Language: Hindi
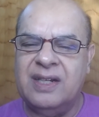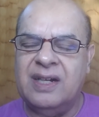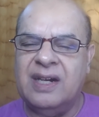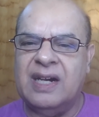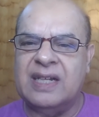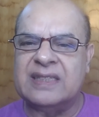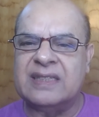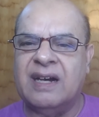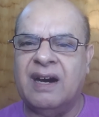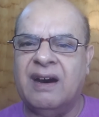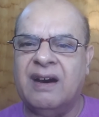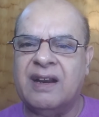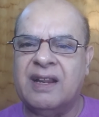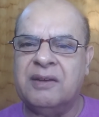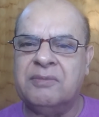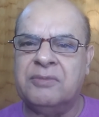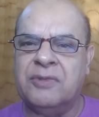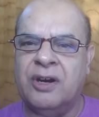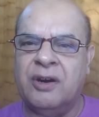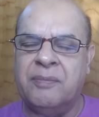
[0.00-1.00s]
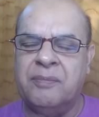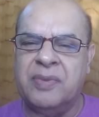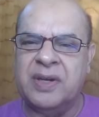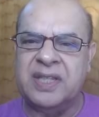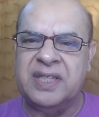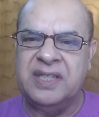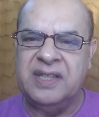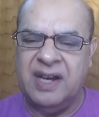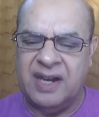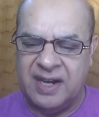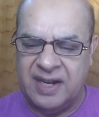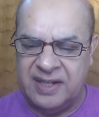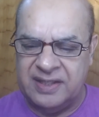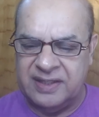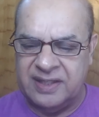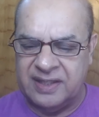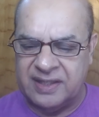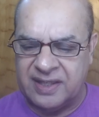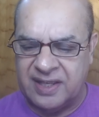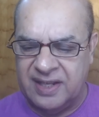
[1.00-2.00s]
अजहार मोहब्बत या
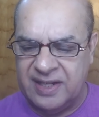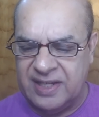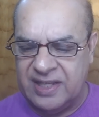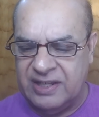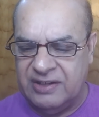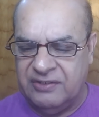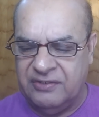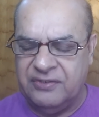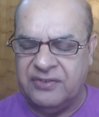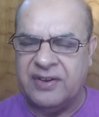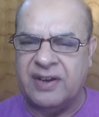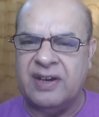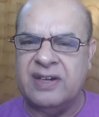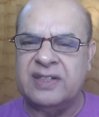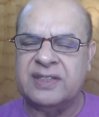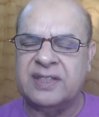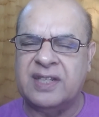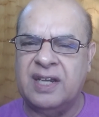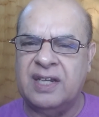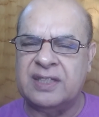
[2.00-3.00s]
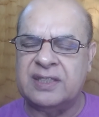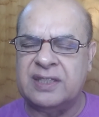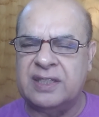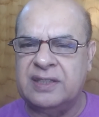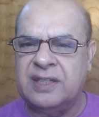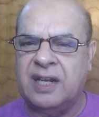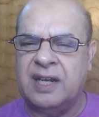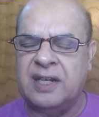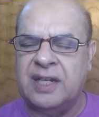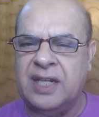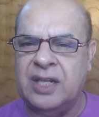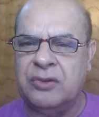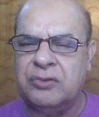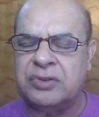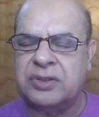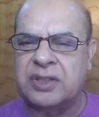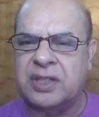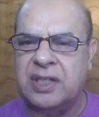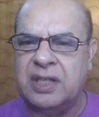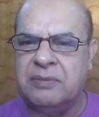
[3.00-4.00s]
अकीदत के लिए फ़्रांस के सदर ने
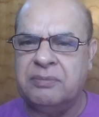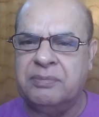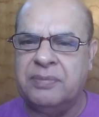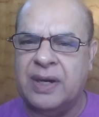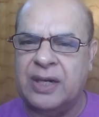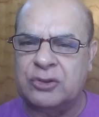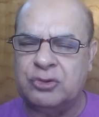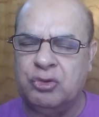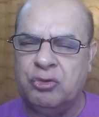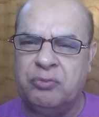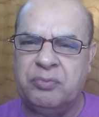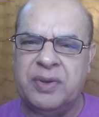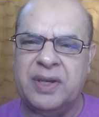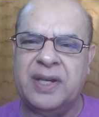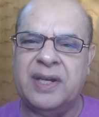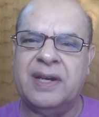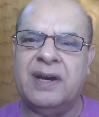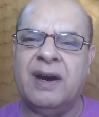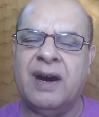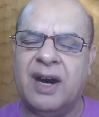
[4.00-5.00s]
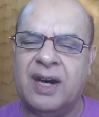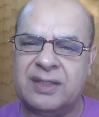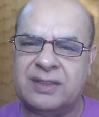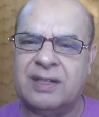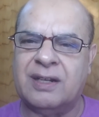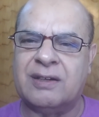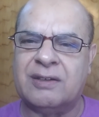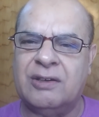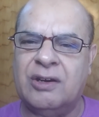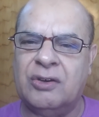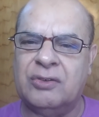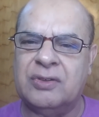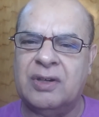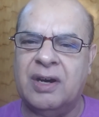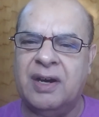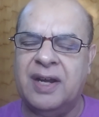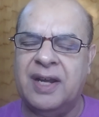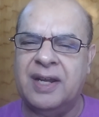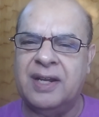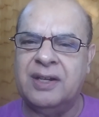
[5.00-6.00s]
उसके बाजू पे हाथ रखा
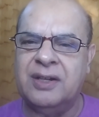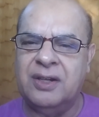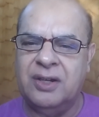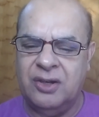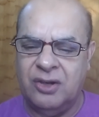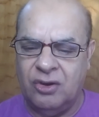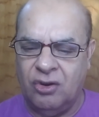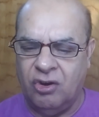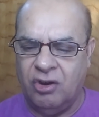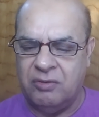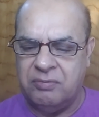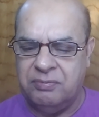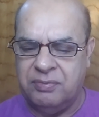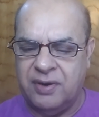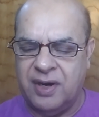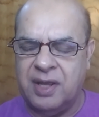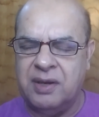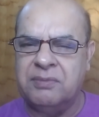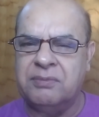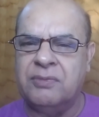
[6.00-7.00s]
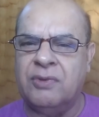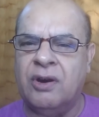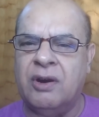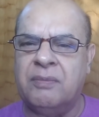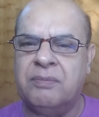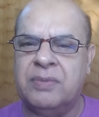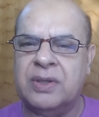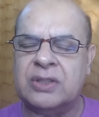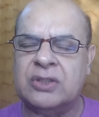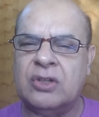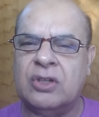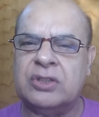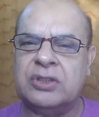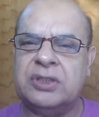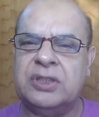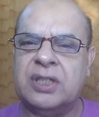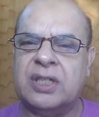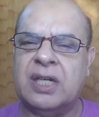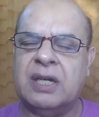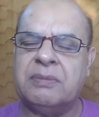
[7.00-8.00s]
हुआ है और बड़ी मोहब्बत और
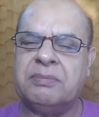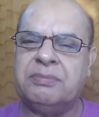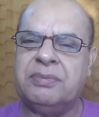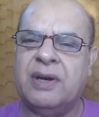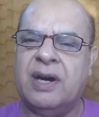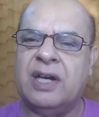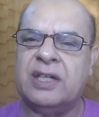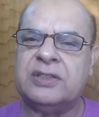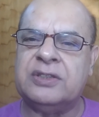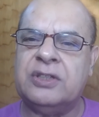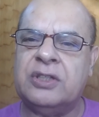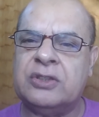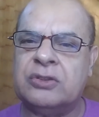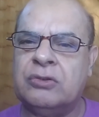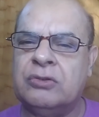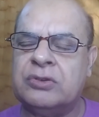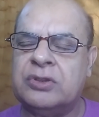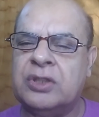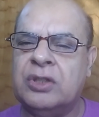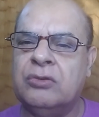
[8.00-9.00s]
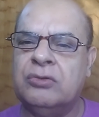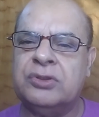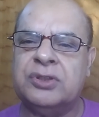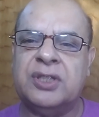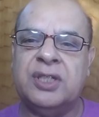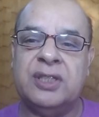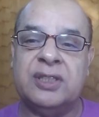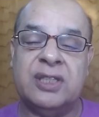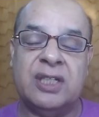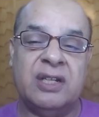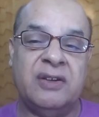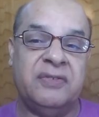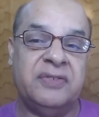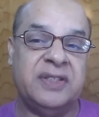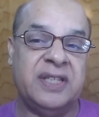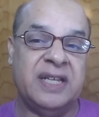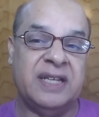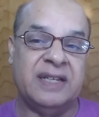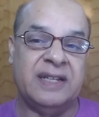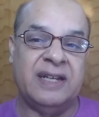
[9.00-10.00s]
जिगर पाश नज़रों से उसकी तरफ
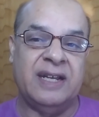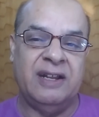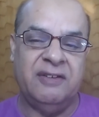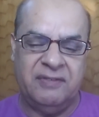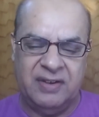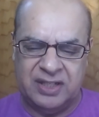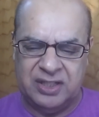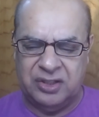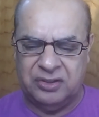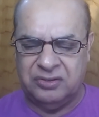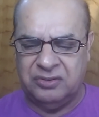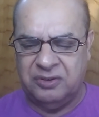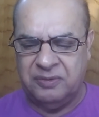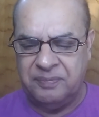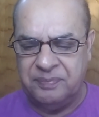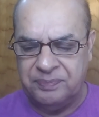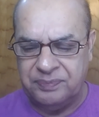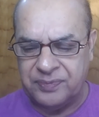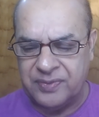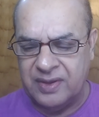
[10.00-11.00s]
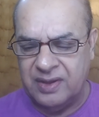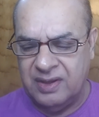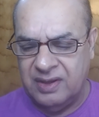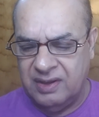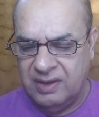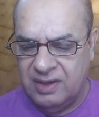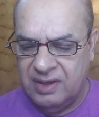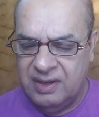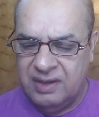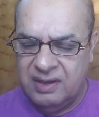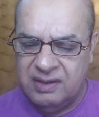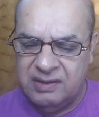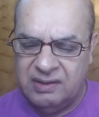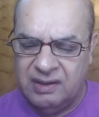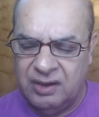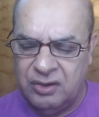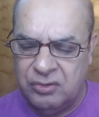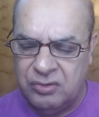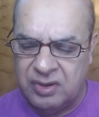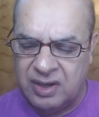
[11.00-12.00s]
देख रहा है वैसे तो
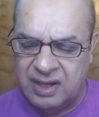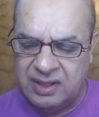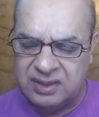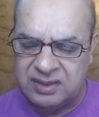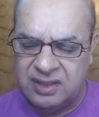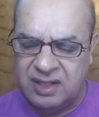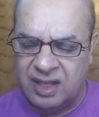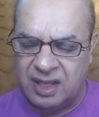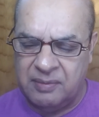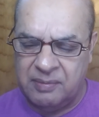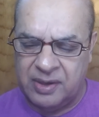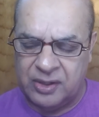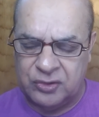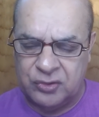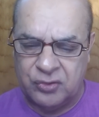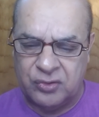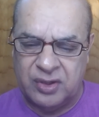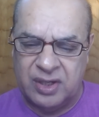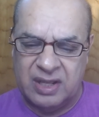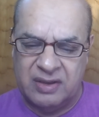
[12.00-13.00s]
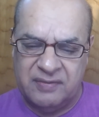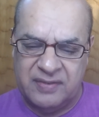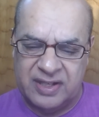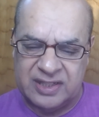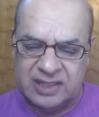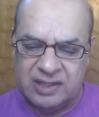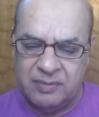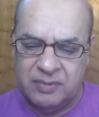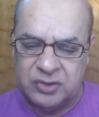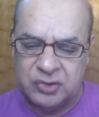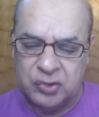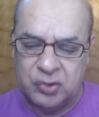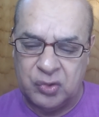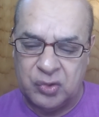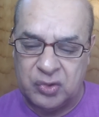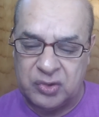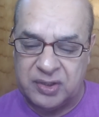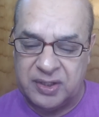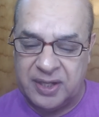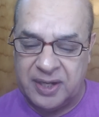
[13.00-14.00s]
ये लोग इस तरह की बातों के लिए वैसे मशहूर
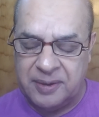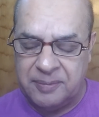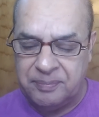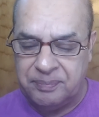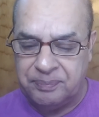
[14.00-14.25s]
होते हैं